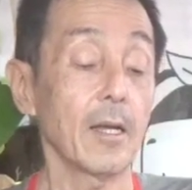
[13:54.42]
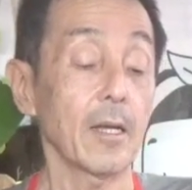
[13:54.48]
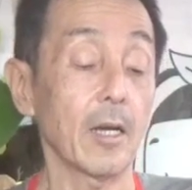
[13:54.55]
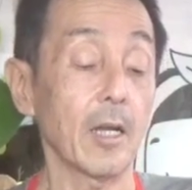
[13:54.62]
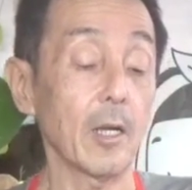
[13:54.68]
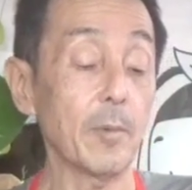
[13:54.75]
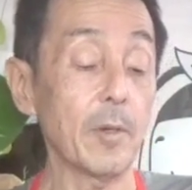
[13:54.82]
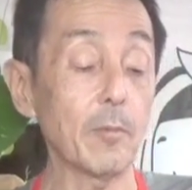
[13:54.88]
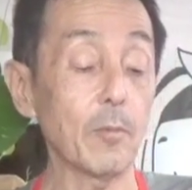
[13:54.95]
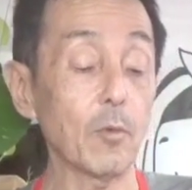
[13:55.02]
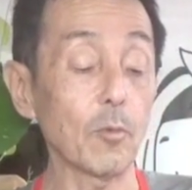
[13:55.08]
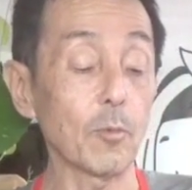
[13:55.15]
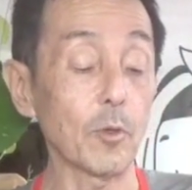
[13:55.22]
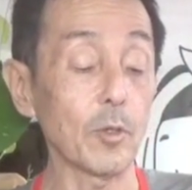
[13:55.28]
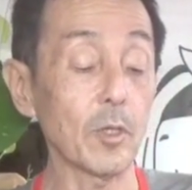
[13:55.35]
カラパン
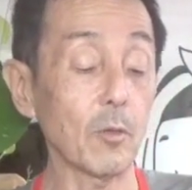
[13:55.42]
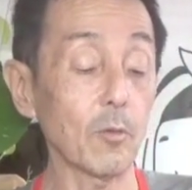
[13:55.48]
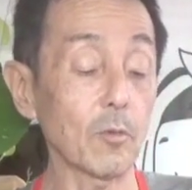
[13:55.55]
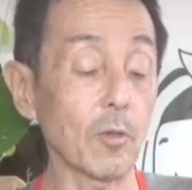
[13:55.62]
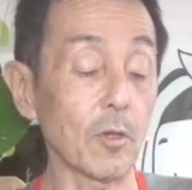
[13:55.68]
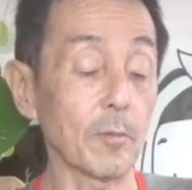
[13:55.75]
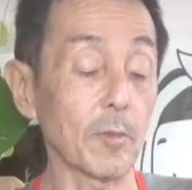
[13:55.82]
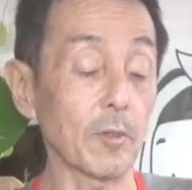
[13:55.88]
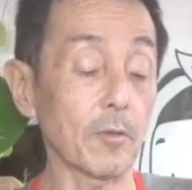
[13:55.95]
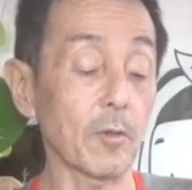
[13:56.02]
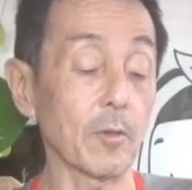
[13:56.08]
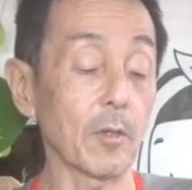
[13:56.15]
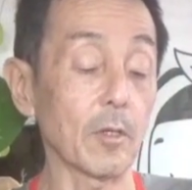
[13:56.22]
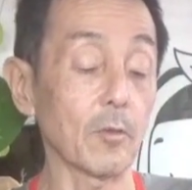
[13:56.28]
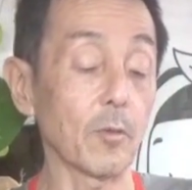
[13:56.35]
僕も行ったことありますけ
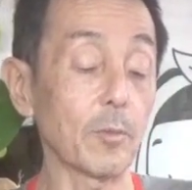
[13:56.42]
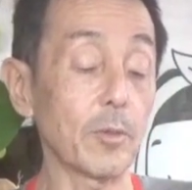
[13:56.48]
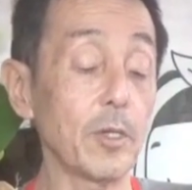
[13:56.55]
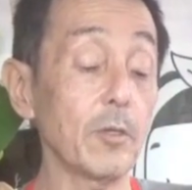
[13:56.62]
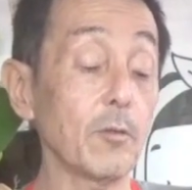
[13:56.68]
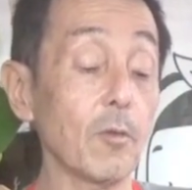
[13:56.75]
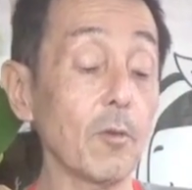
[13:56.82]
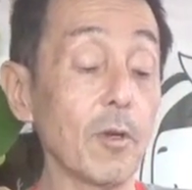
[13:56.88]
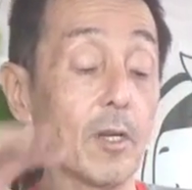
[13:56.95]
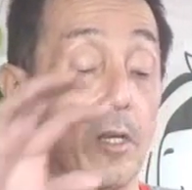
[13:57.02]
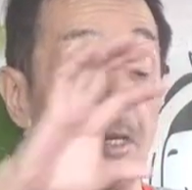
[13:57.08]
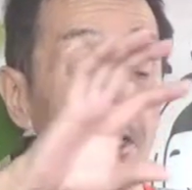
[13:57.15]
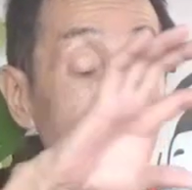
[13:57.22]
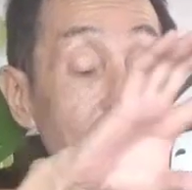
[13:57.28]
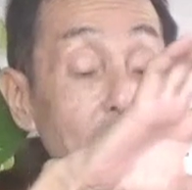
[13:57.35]
ど、
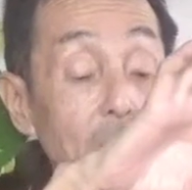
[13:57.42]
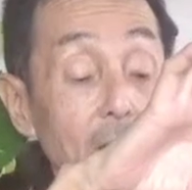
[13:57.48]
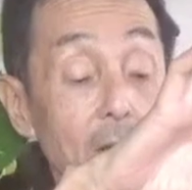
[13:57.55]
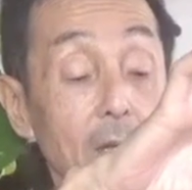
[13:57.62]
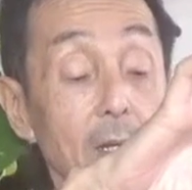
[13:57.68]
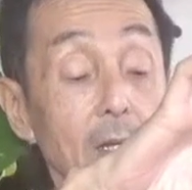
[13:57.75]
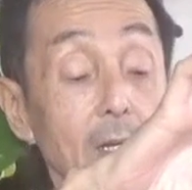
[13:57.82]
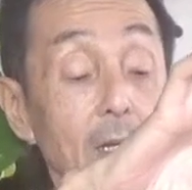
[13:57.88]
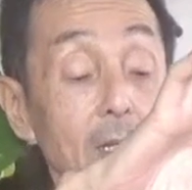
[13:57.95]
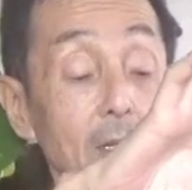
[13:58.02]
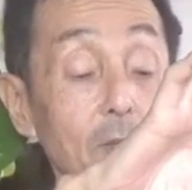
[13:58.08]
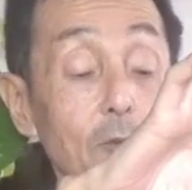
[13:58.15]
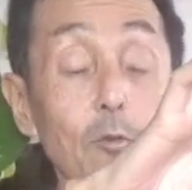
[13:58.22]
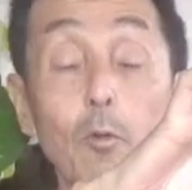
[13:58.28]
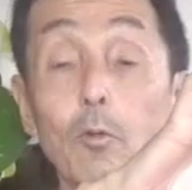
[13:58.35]
プエルトガレラって
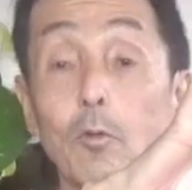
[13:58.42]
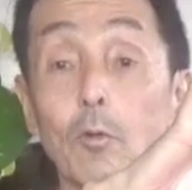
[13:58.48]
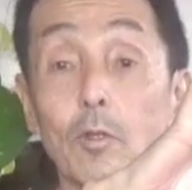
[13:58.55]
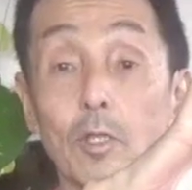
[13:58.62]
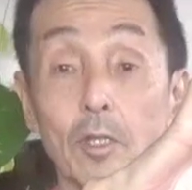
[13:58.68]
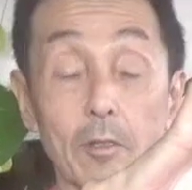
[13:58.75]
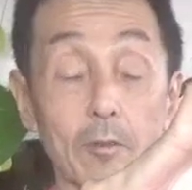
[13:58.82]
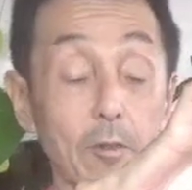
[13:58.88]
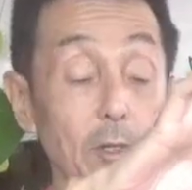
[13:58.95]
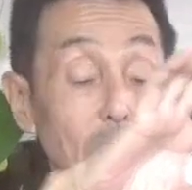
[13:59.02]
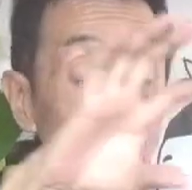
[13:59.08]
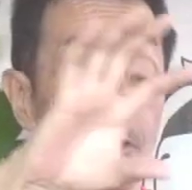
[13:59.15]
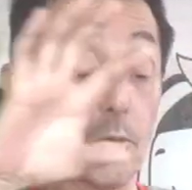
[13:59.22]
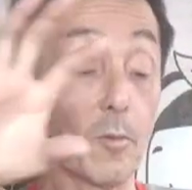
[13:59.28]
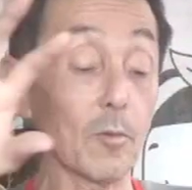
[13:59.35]
リゾート地ですけど、
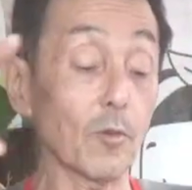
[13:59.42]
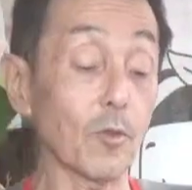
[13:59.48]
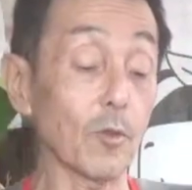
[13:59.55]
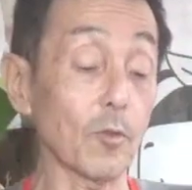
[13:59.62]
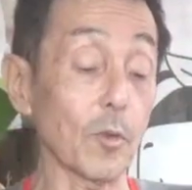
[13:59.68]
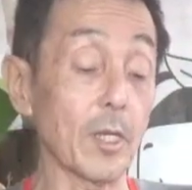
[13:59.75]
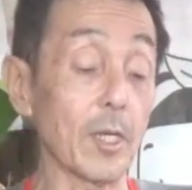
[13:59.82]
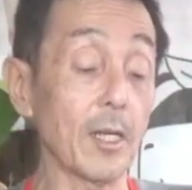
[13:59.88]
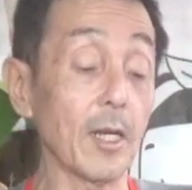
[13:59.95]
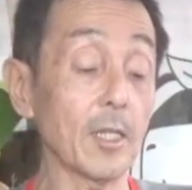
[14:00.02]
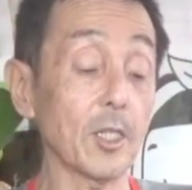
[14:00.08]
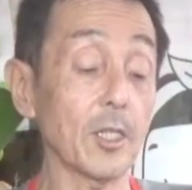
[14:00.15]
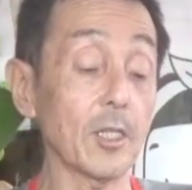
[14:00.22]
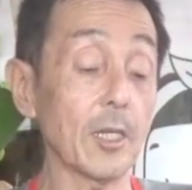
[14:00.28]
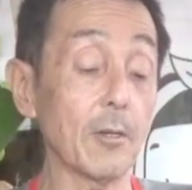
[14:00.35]
ちょっと
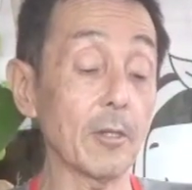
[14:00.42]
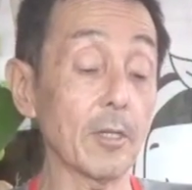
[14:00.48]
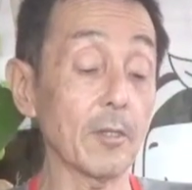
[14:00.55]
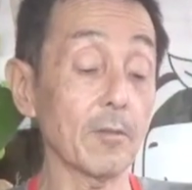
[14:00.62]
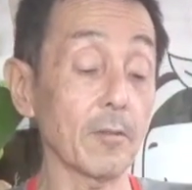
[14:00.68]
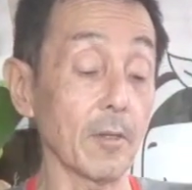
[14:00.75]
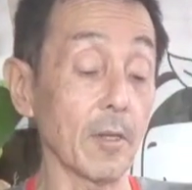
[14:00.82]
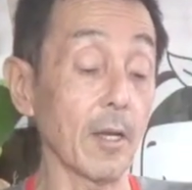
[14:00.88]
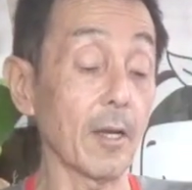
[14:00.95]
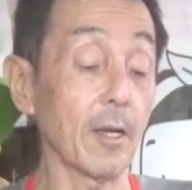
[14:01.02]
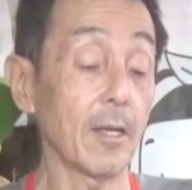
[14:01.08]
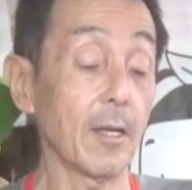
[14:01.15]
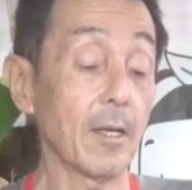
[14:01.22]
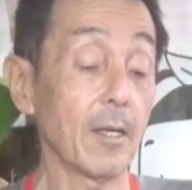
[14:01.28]
東側ですよね。